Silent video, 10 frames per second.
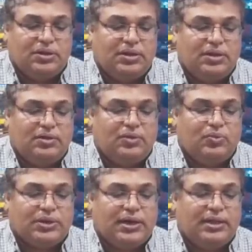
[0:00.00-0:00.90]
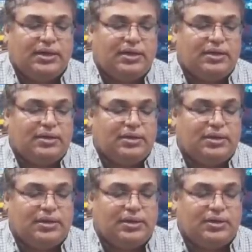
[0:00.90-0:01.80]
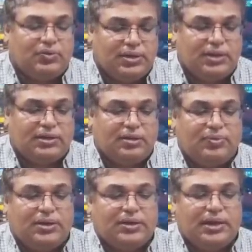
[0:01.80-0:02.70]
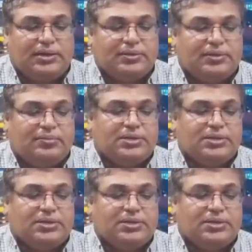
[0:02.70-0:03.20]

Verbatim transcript: آه وكالة آه وكالة أخبار قالت إن